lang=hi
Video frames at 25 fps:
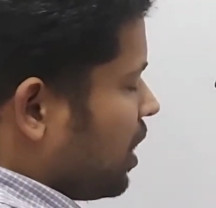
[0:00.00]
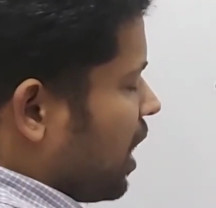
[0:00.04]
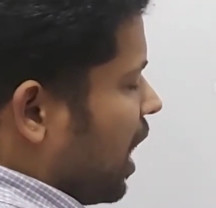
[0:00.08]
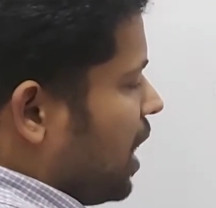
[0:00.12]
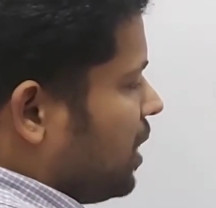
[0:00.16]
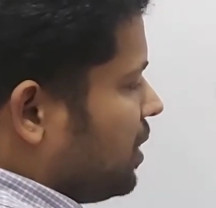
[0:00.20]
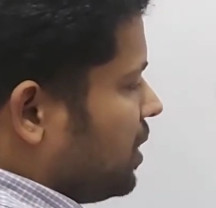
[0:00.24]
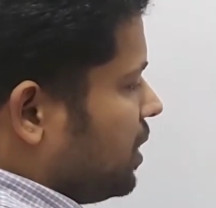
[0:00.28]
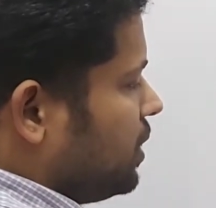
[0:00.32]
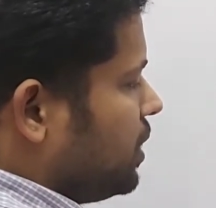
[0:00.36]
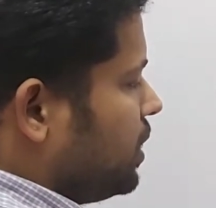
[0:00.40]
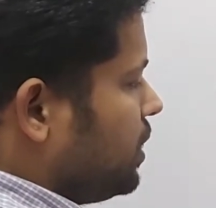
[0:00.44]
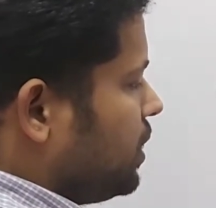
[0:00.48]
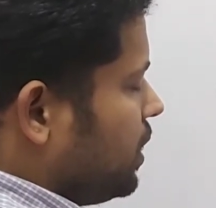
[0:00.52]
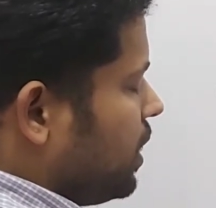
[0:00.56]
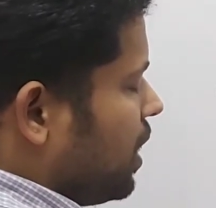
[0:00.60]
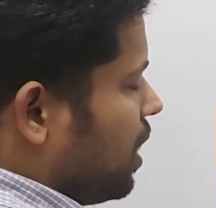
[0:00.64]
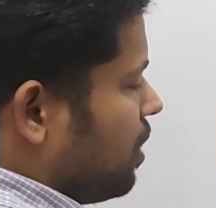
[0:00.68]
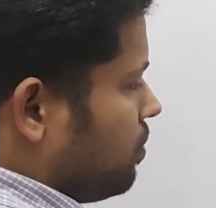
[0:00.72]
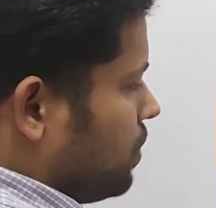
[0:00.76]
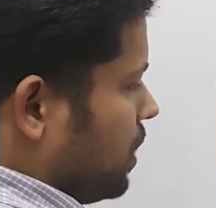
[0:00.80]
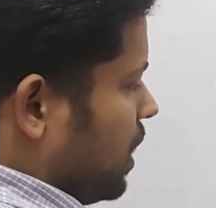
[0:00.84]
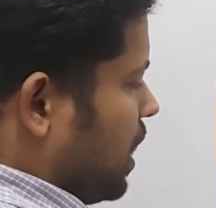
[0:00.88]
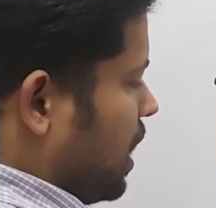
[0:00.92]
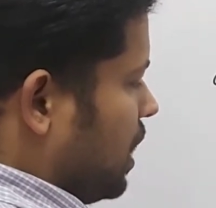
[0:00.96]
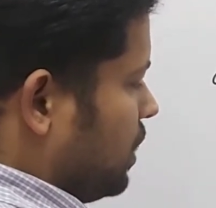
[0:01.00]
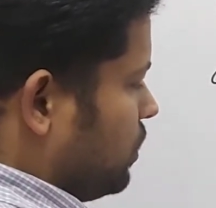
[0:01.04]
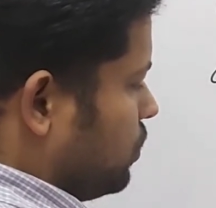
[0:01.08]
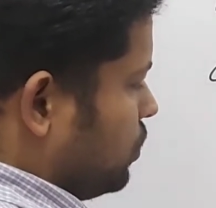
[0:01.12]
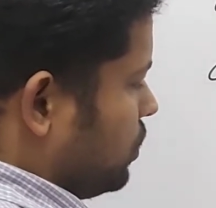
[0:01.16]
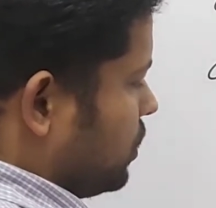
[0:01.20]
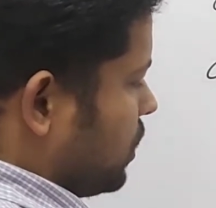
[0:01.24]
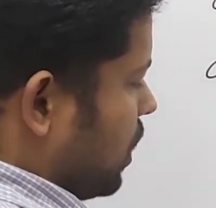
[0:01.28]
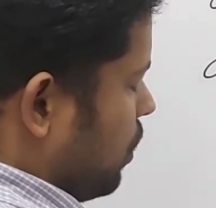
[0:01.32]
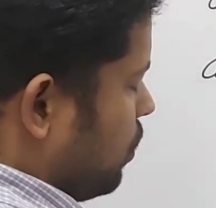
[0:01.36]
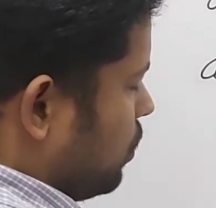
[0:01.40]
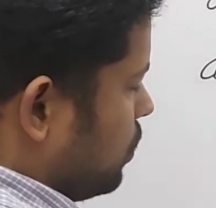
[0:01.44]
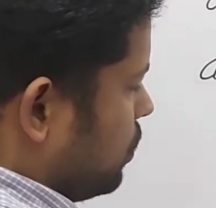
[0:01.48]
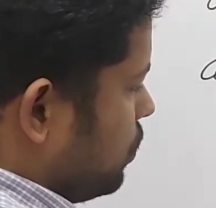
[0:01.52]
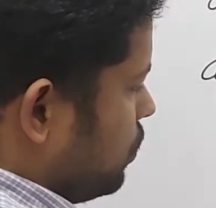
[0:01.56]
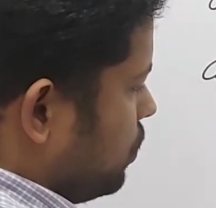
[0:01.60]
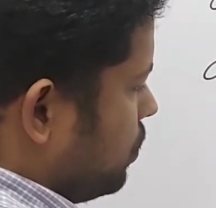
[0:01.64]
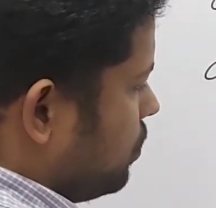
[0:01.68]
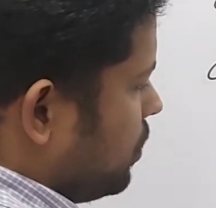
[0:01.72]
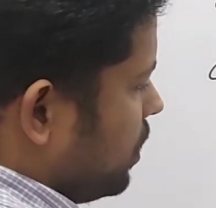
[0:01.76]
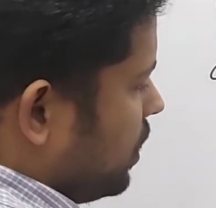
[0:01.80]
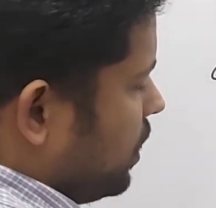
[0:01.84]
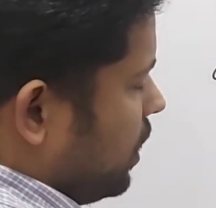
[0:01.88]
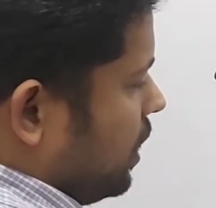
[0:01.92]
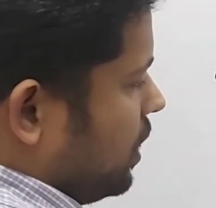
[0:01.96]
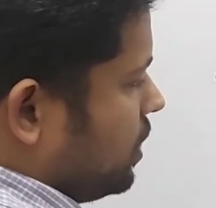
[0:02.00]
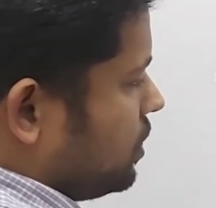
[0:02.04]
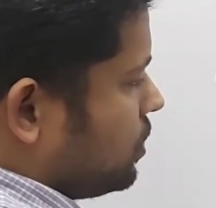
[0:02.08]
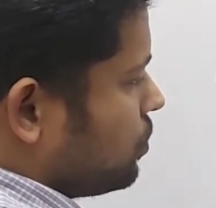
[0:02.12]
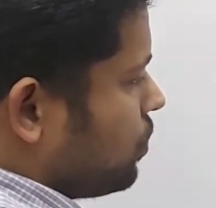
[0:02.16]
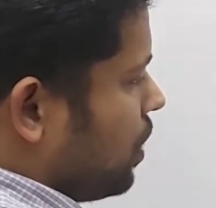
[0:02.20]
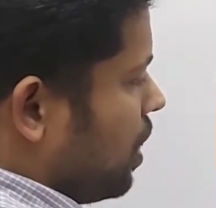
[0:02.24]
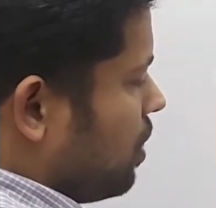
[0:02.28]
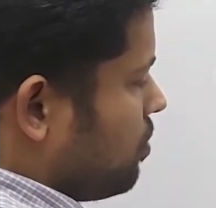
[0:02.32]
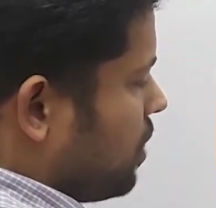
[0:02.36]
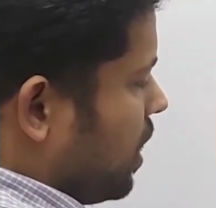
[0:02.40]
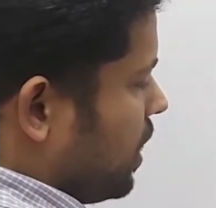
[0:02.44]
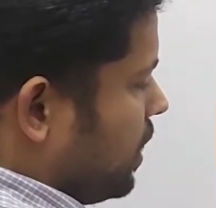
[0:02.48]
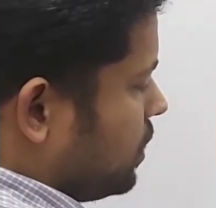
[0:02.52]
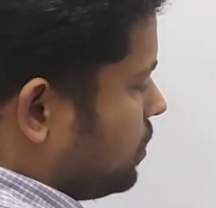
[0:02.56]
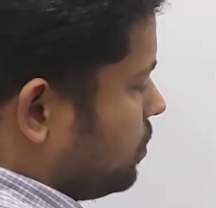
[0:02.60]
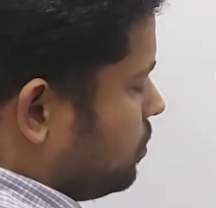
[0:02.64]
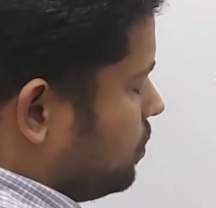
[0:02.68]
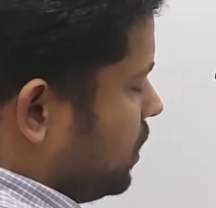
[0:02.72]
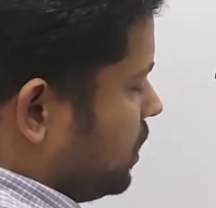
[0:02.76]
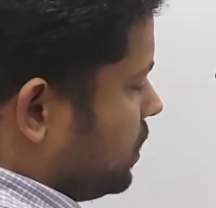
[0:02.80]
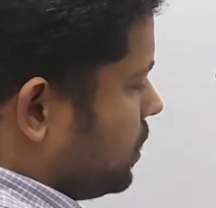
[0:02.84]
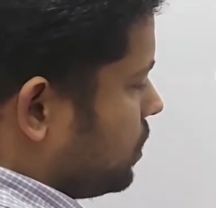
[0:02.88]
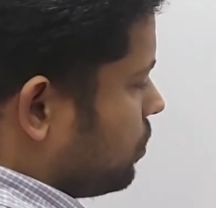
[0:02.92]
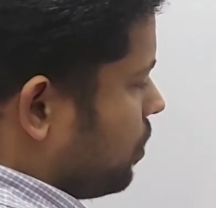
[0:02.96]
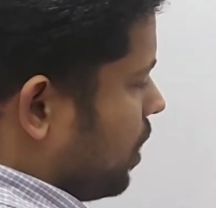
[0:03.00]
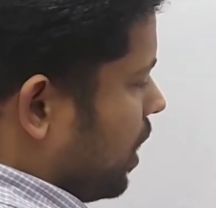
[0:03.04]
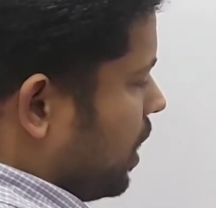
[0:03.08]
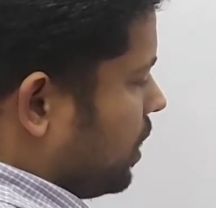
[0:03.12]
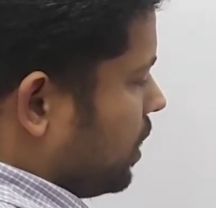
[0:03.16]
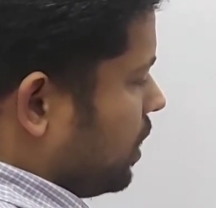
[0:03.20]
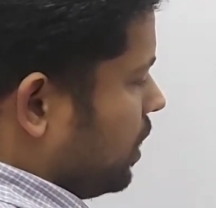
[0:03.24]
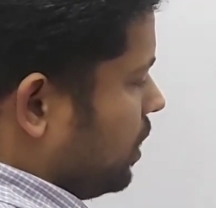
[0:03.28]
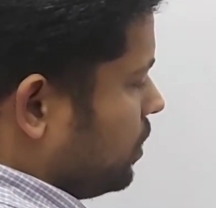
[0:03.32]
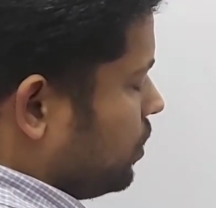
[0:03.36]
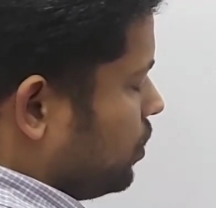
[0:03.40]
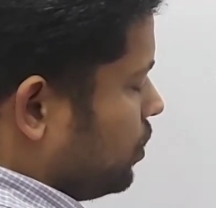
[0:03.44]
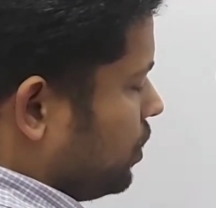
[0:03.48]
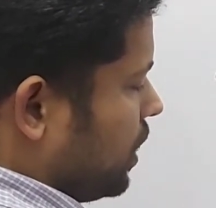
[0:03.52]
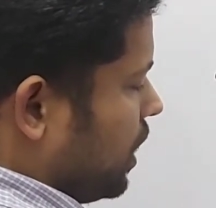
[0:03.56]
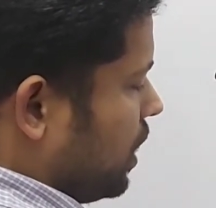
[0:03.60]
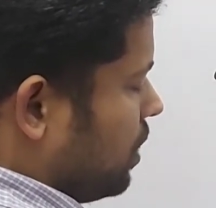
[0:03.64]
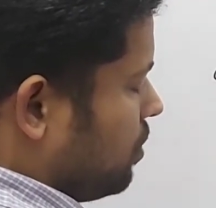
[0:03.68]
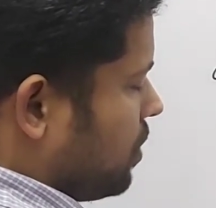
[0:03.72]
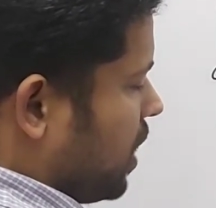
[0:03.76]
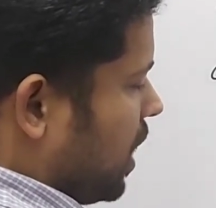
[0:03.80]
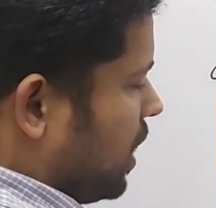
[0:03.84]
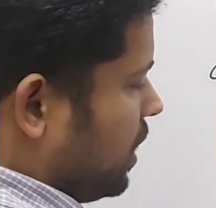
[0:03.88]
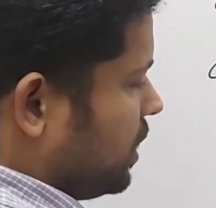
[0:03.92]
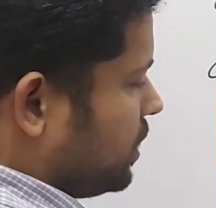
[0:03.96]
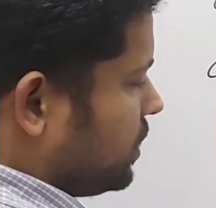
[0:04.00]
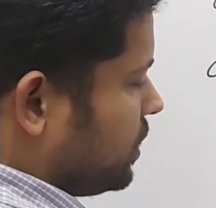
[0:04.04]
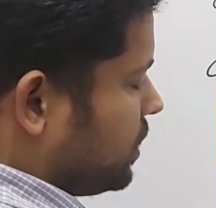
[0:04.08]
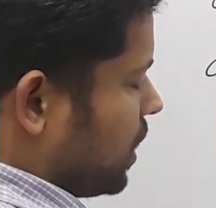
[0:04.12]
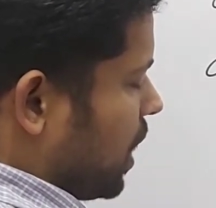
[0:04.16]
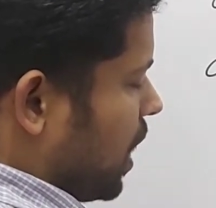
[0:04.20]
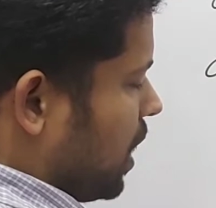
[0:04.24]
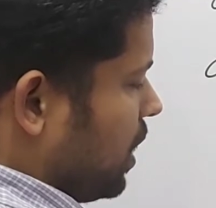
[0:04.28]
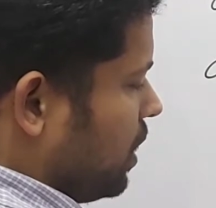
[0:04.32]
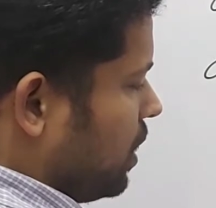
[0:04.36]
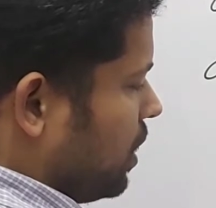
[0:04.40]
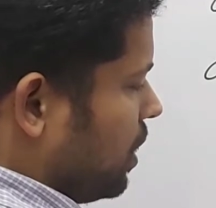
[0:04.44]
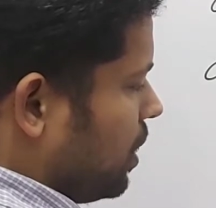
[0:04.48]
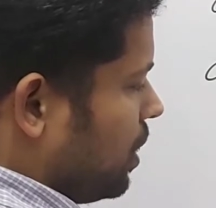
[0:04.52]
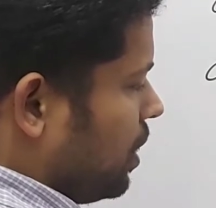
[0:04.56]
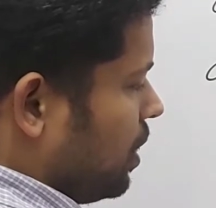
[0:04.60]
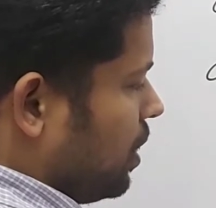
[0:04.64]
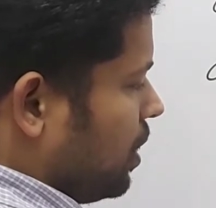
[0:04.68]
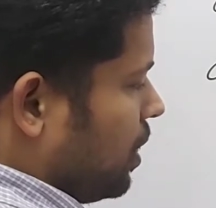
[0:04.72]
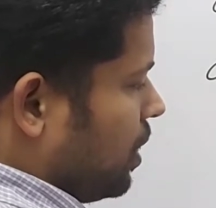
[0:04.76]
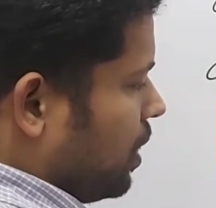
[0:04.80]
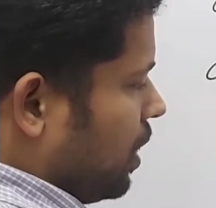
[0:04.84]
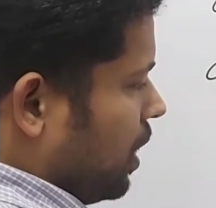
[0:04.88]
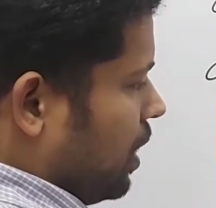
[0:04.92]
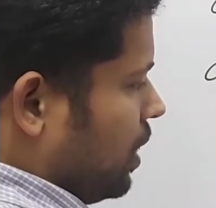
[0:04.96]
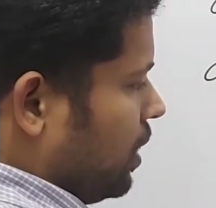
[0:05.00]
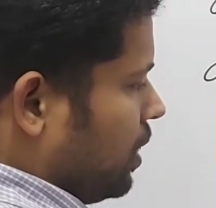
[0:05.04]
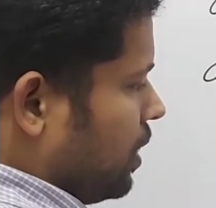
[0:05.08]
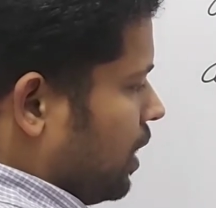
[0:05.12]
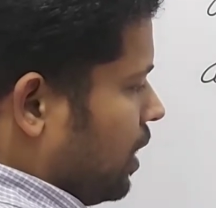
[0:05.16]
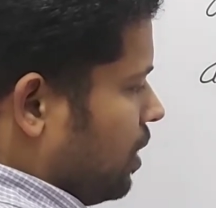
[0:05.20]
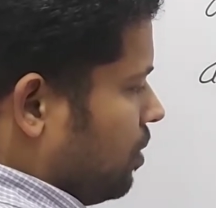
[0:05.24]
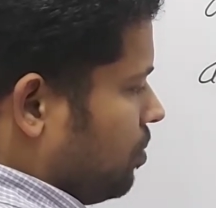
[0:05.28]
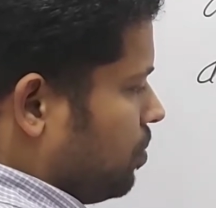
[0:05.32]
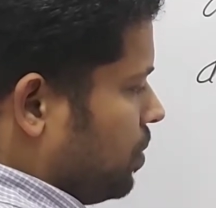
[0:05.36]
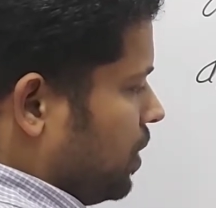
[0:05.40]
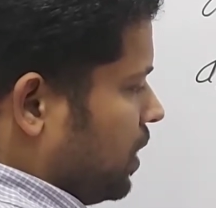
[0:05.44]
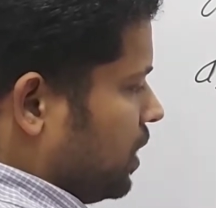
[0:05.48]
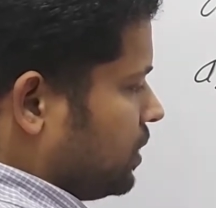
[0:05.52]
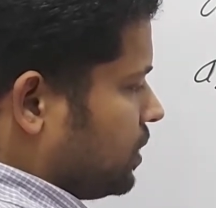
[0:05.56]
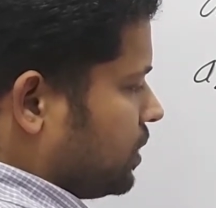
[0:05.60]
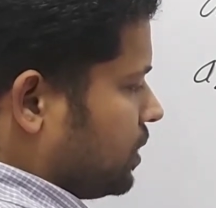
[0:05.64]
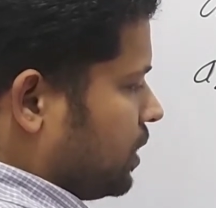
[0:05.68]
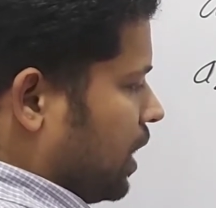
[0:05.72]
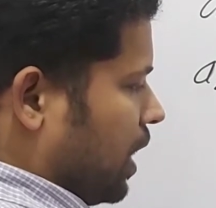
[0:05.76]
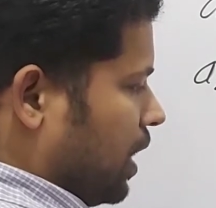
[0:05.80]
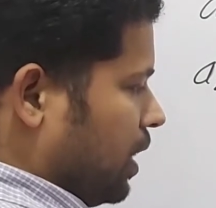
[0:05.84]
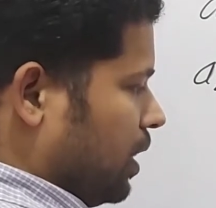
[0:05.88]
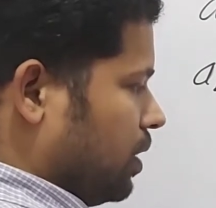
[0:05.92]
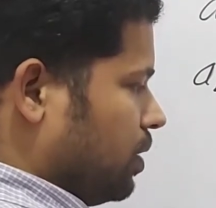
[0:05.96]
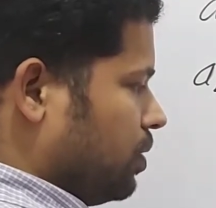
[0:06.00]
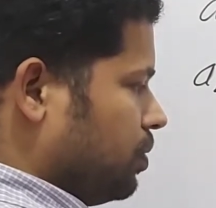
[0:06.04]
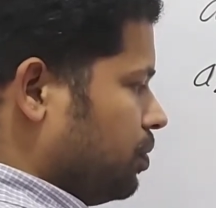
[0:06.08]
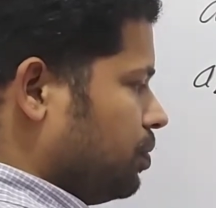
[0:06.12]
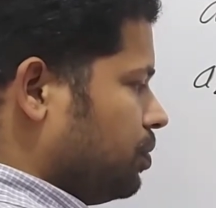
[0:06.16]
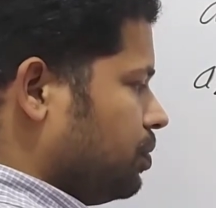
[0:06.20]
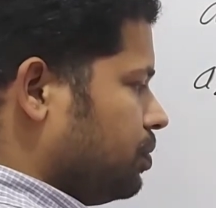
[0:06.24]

आइडेंटिटी आप लगा दो चाहो तो ए स्क्वायर माइनस बी स्क्वायर की तो टेन माइनस नाइन एंड टेन प्लस नाइन